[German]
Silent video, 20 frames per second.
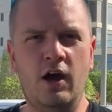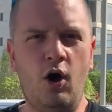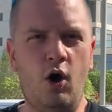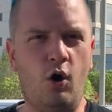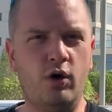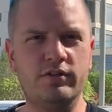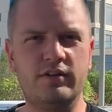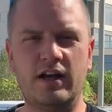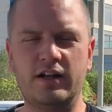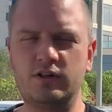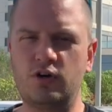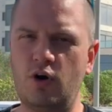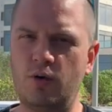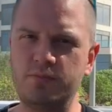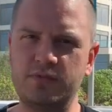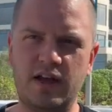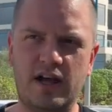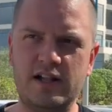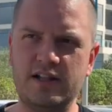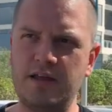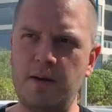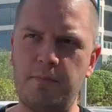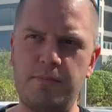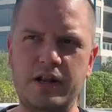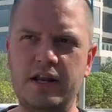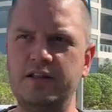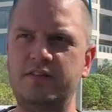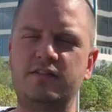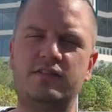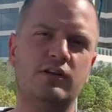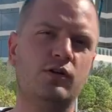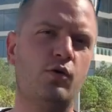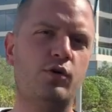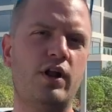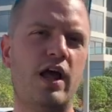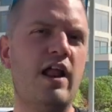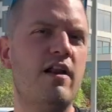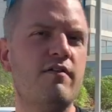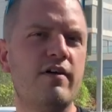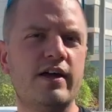und dann kommt halt der billigste
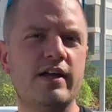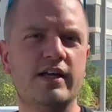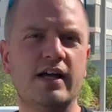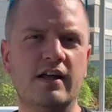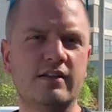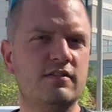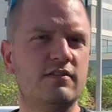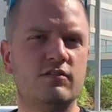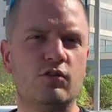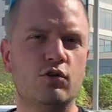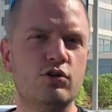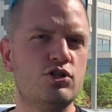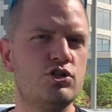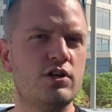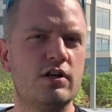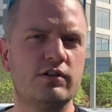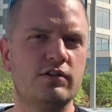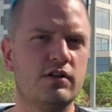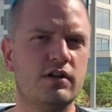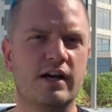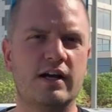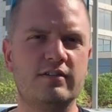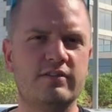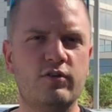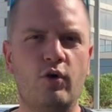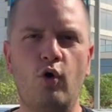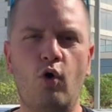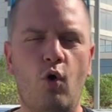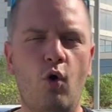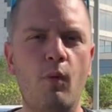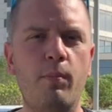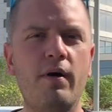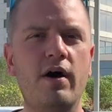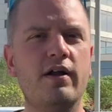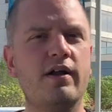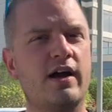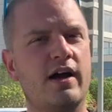911er in ganz Deutschland oder ganz Europa,